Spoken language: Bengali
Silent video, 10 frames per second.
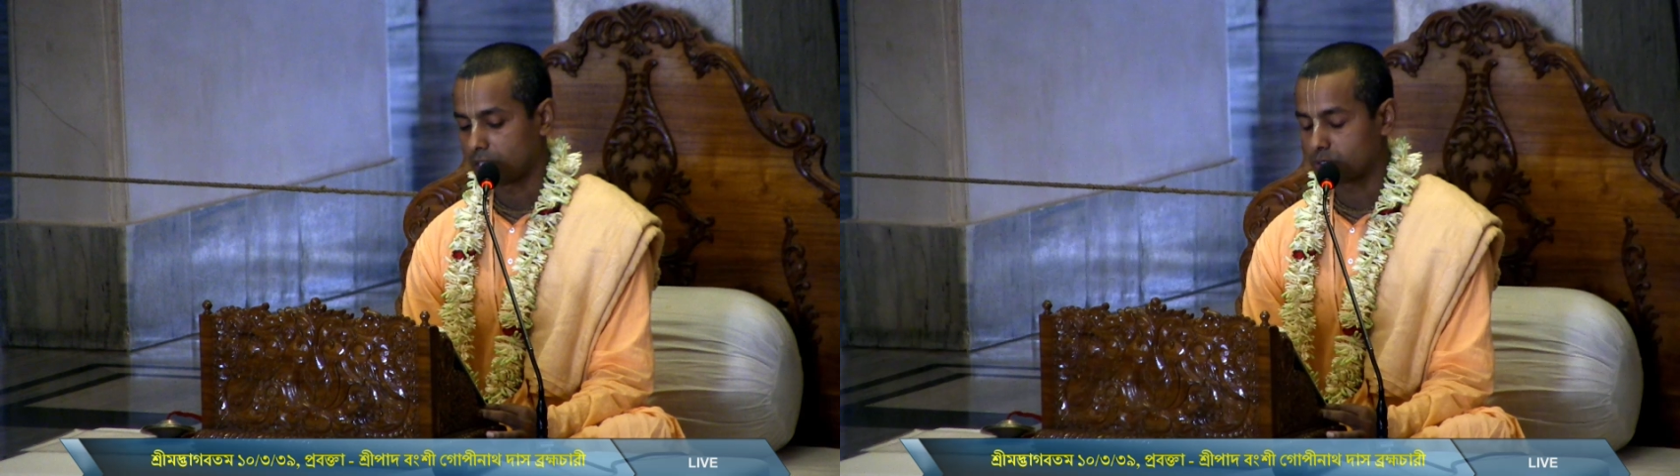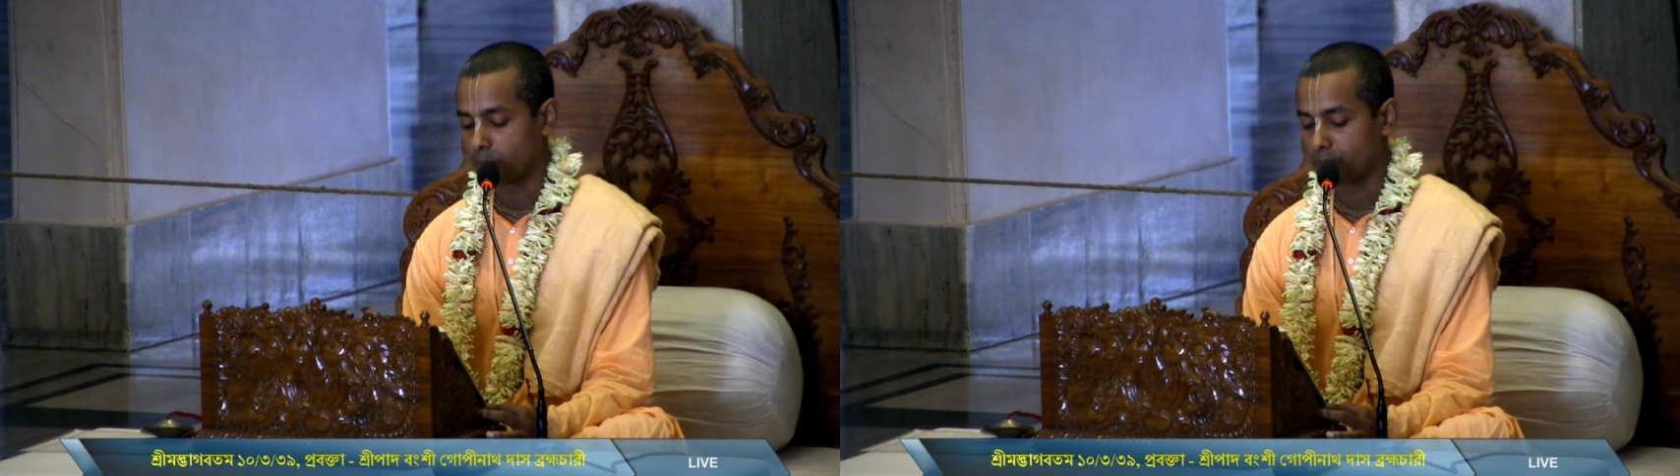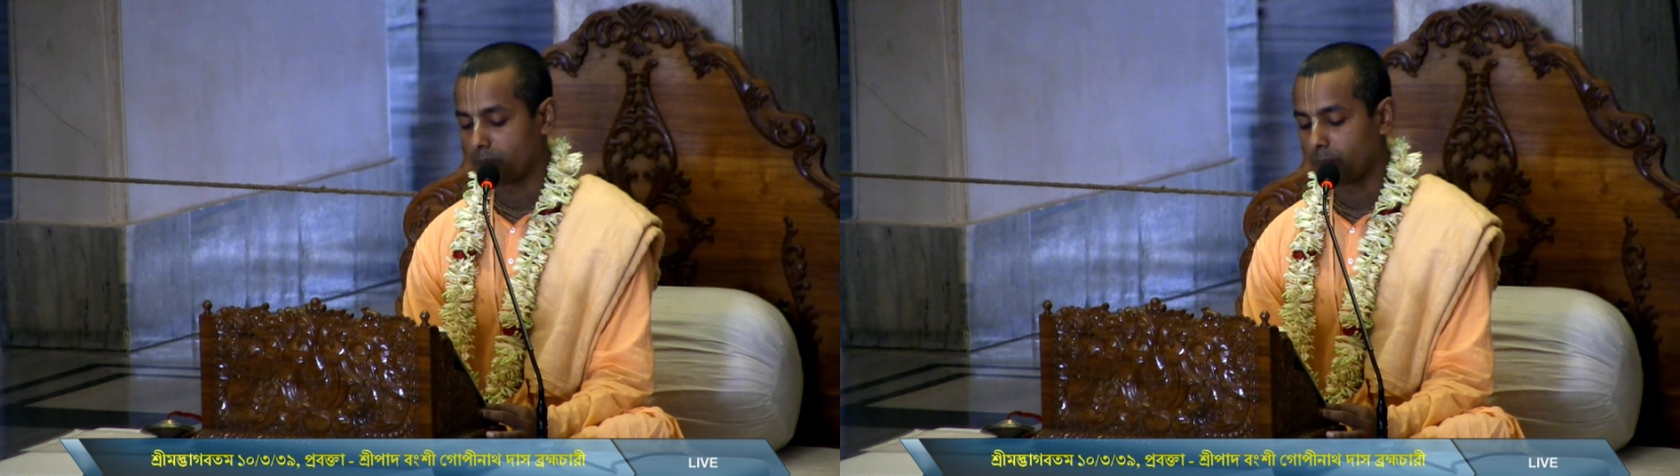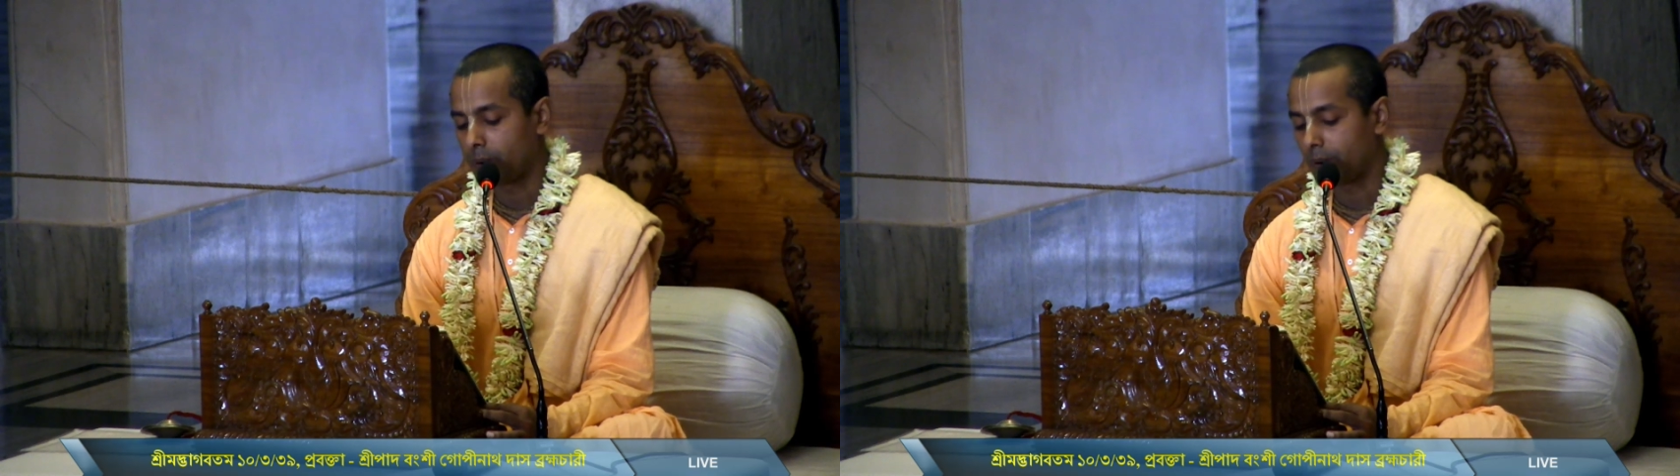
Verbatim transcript: তা সম্ভব